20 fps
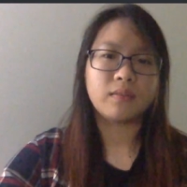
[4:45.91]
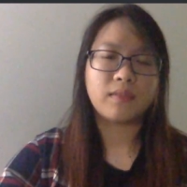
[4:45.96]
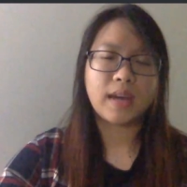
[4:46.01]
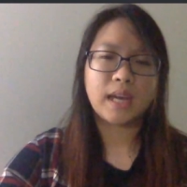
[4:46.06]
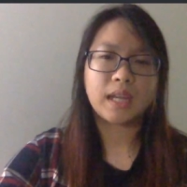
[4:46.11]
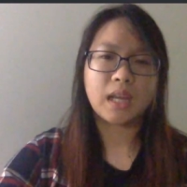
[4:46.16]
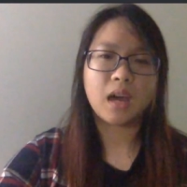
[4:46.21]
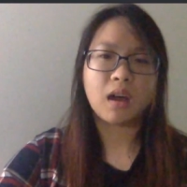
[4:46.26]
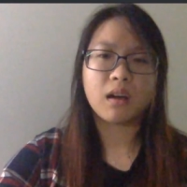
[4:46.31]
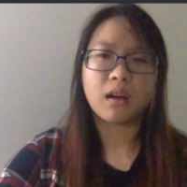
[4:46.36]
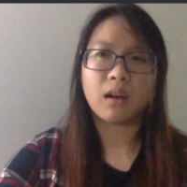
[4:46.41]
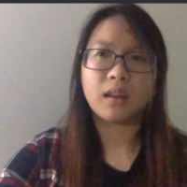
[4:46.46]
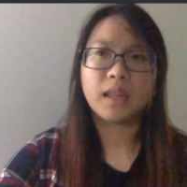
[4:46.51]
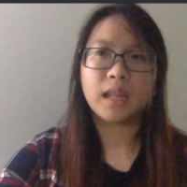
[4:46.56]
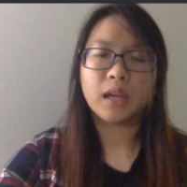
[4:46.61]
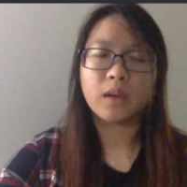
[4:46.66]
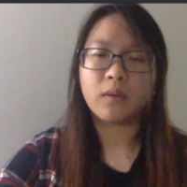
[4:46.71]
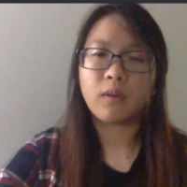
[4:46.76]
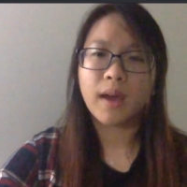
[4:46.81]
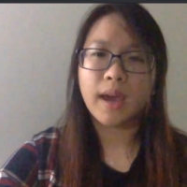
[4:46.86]
và nó
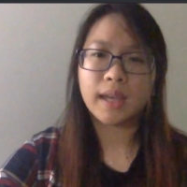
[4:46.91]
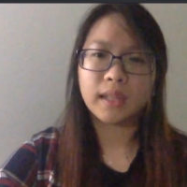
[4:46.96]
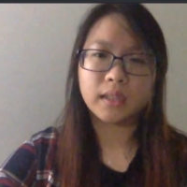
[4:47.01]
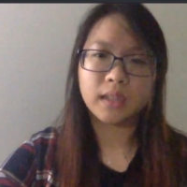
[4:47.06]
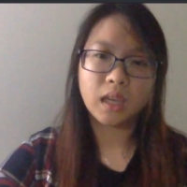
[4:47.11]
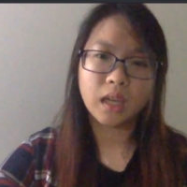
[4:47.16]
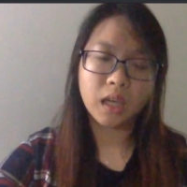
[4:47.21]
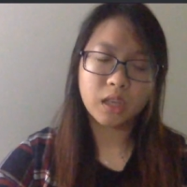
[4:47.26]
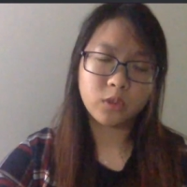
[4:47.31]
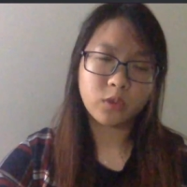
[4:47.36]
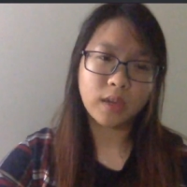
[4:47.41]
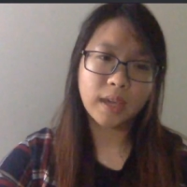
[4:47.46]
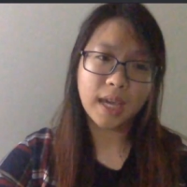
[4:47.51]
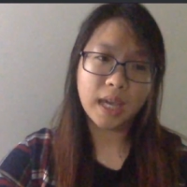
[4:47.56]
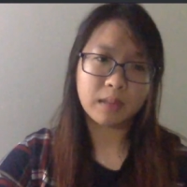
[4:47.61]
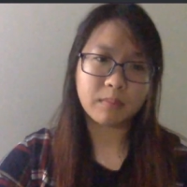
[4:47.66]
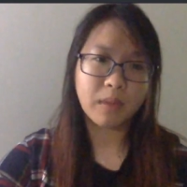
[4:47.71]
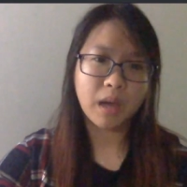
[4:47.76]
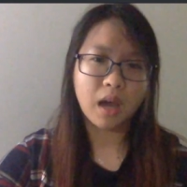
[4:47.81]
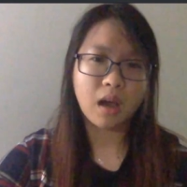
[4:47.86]
có liên quan tới cái
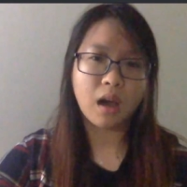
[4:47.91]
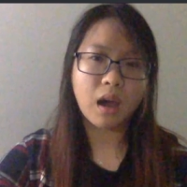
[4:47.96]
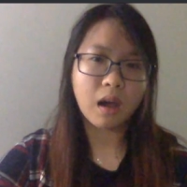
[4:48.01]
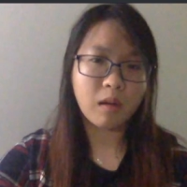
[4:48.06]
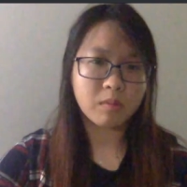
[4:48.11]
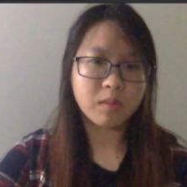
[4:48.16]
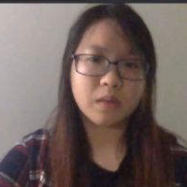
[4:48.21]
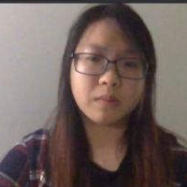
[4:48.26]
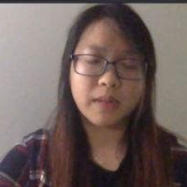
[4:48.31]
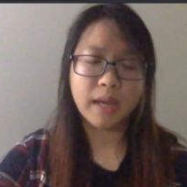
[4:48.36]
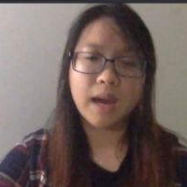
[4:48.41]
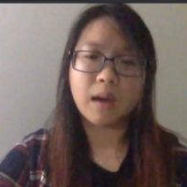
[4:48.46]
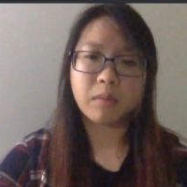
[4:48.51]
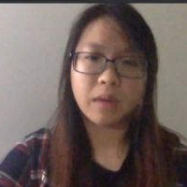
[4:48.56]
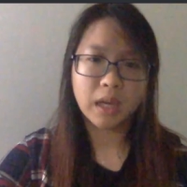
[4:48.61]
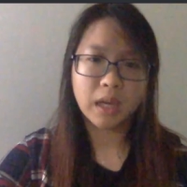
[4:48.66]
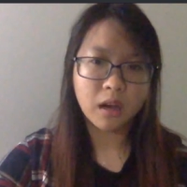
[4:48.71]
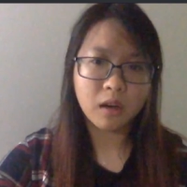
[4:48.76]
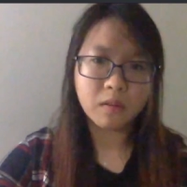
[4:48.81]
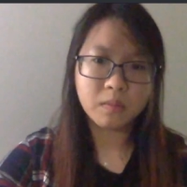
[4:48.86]
chuyên ngành mà họ học trong đại
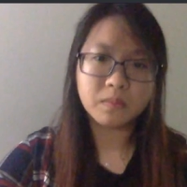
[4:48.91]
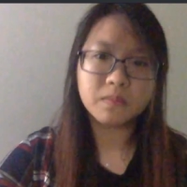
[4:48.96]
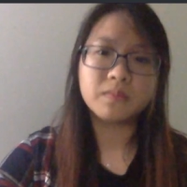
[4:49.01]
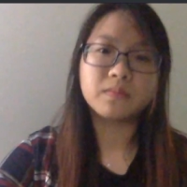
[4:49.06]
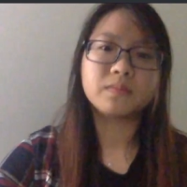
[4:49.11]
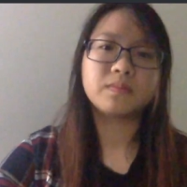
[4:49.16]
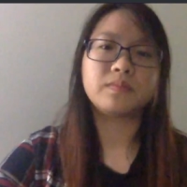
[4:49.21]
học hay không